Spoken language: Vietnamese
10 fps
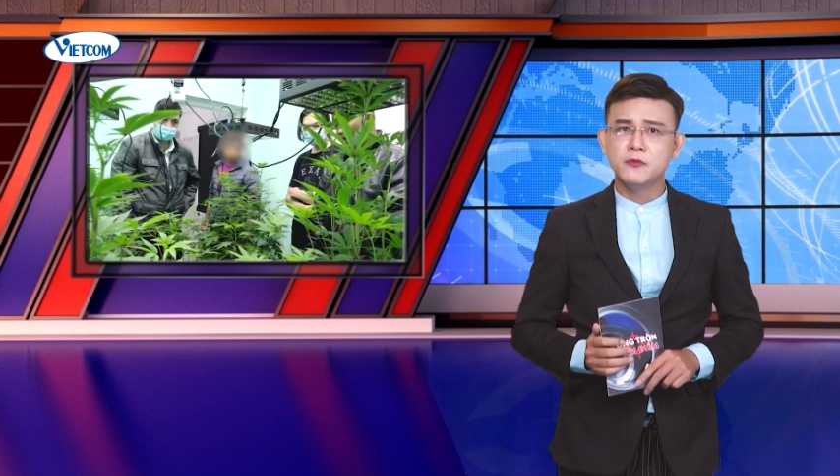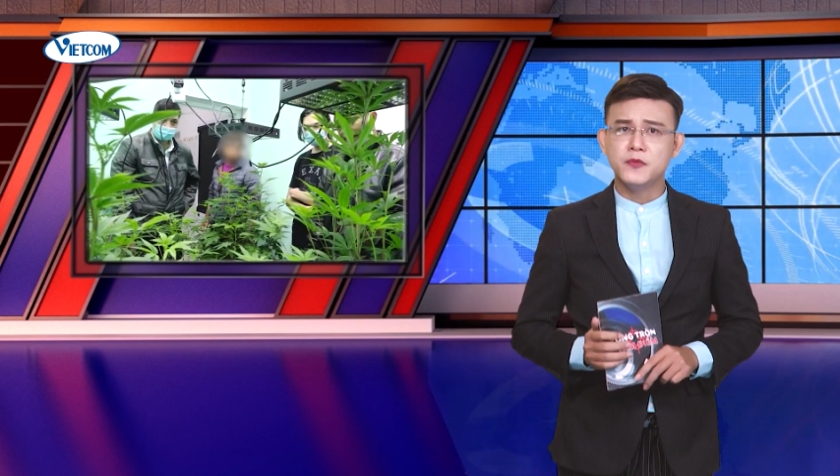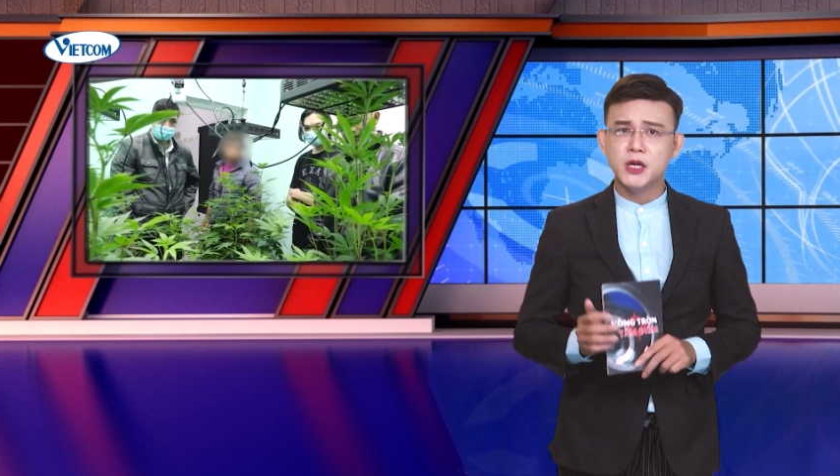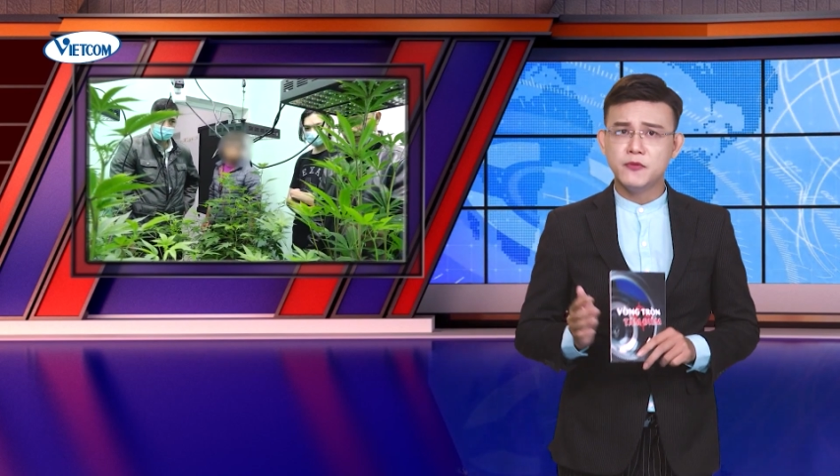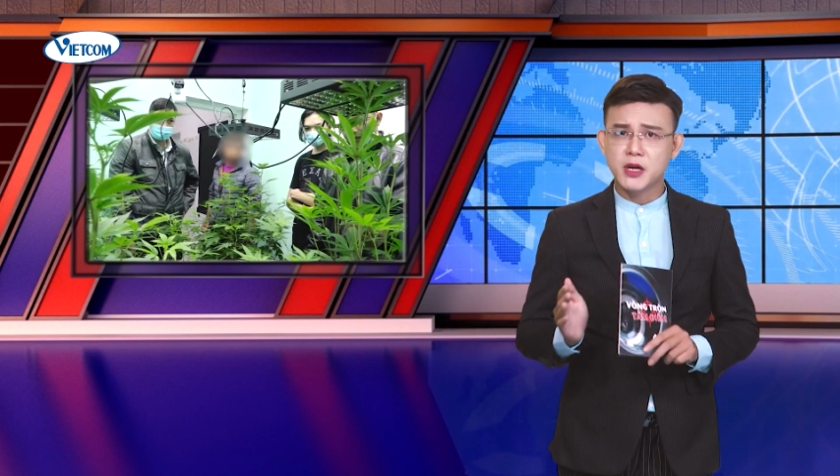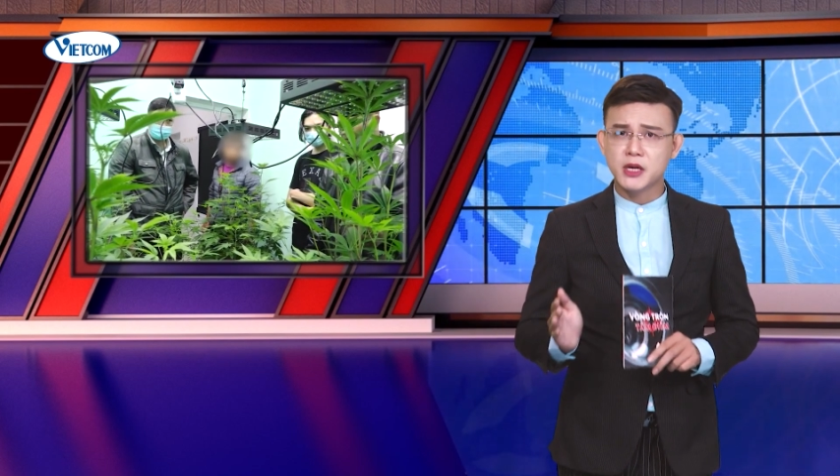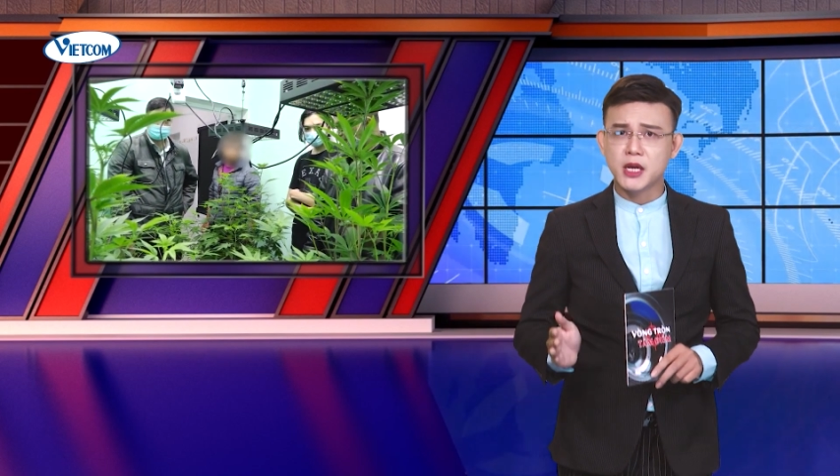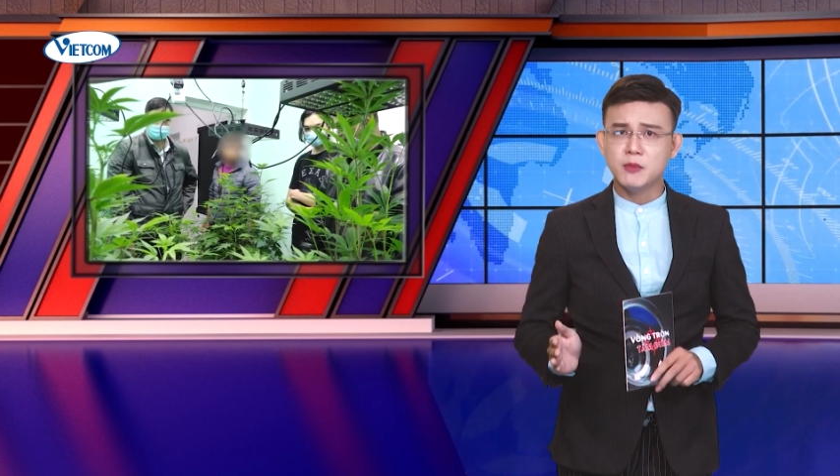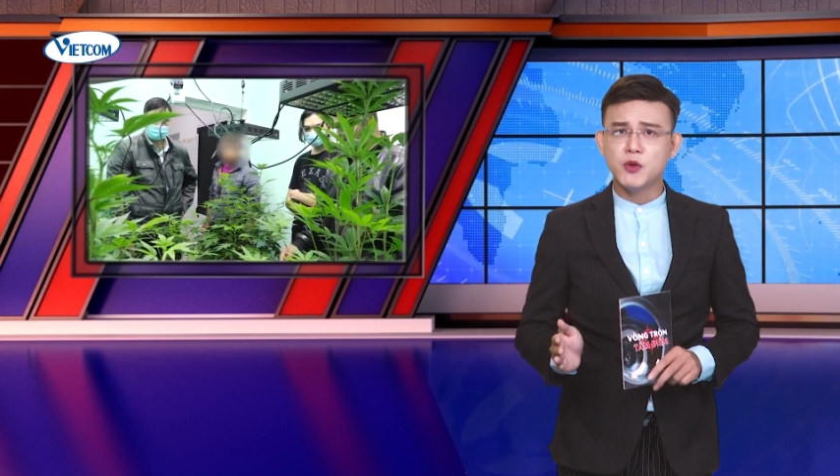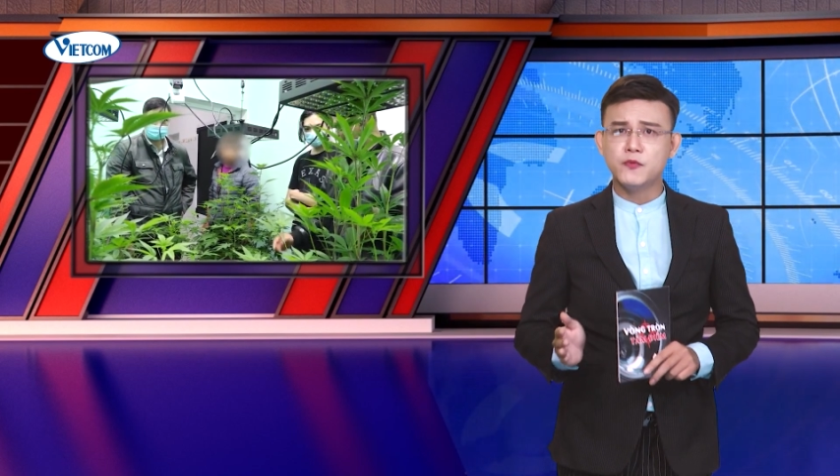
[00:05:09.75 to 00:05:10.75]
vừa phát
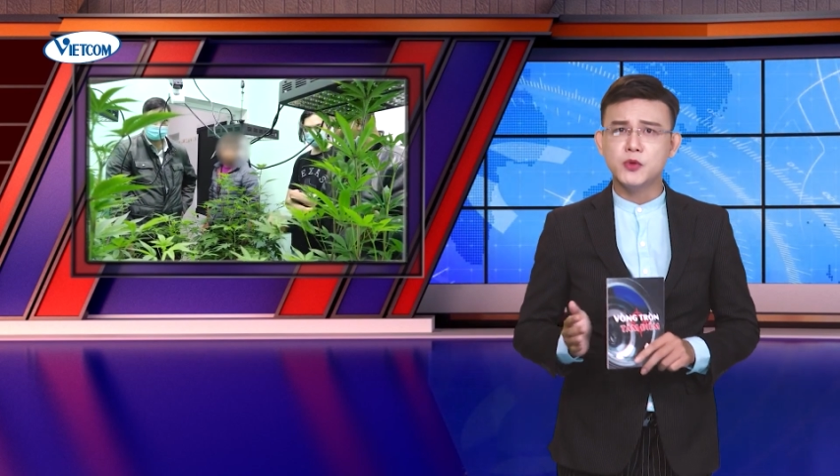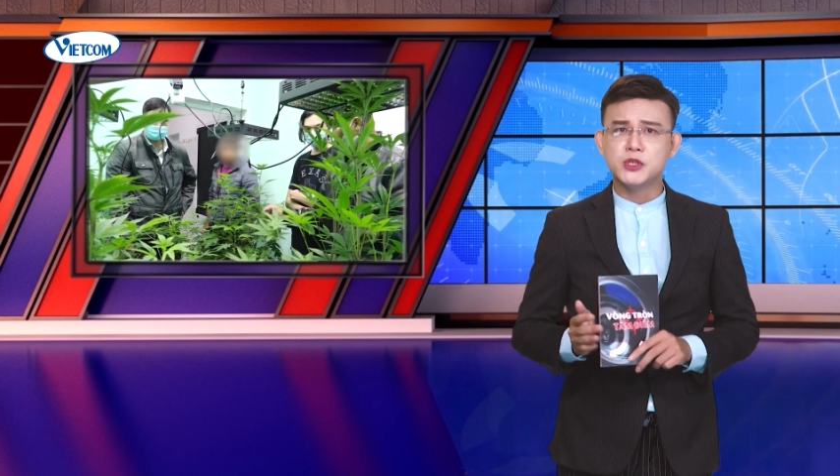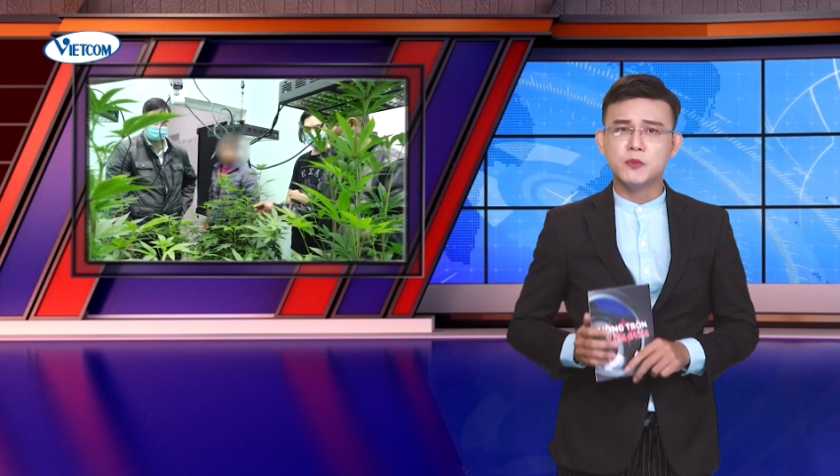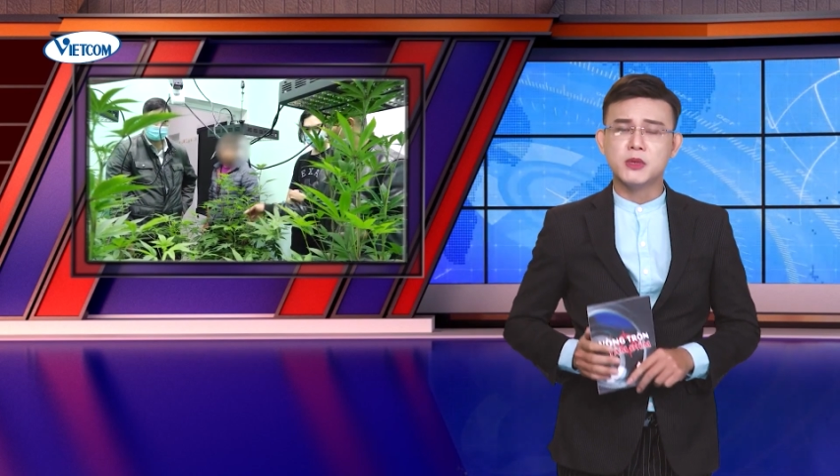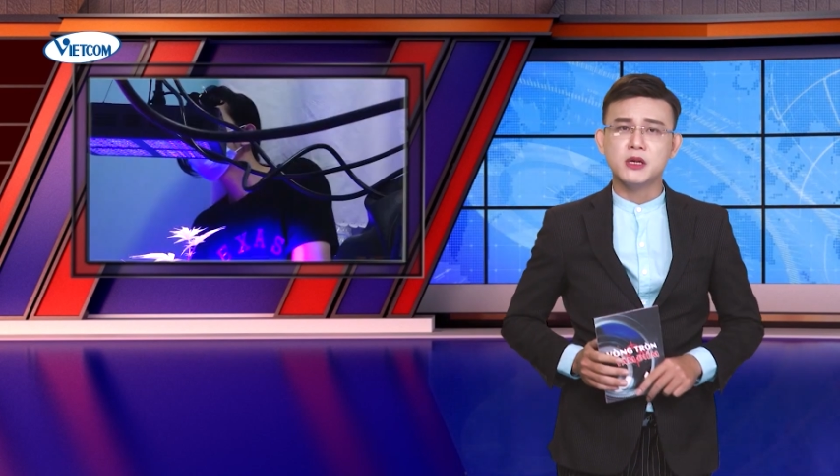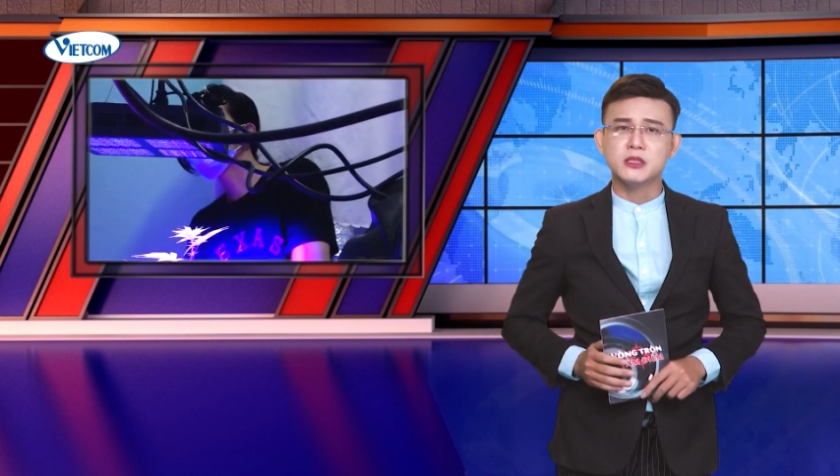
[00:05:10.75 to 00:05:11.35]
hiện một vụ trồng cần